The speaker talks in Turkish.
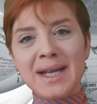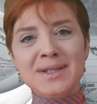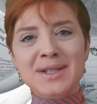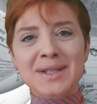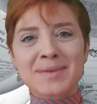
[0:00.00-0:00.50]

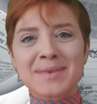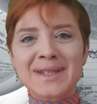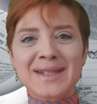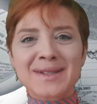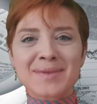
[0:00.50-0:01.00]
Gerçi
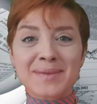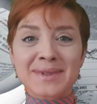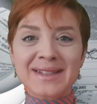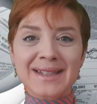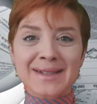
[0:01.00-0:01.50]

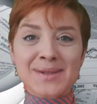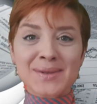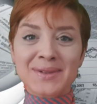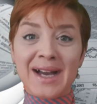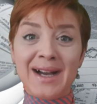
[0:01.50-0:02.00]
2021'in de hani
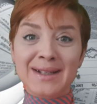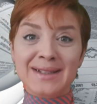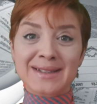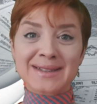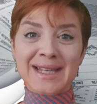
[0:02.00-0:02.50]
son
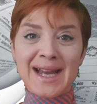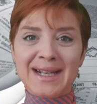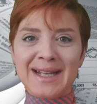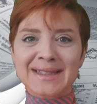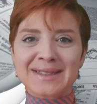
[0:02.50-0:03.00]
ayların
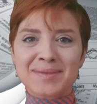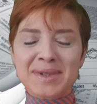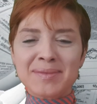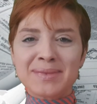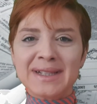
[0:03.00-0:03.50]

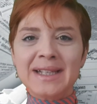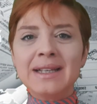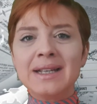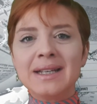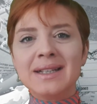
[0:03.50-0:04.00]
değerlendirmek
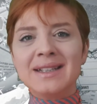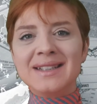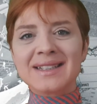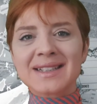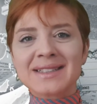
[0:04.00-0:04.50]
bile
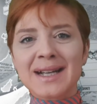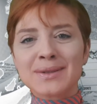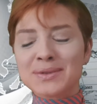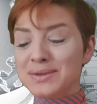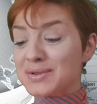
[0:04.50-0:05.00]
e,
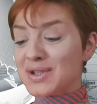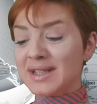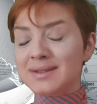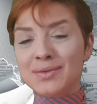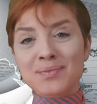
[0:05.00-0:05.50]
yeterli olacaktır.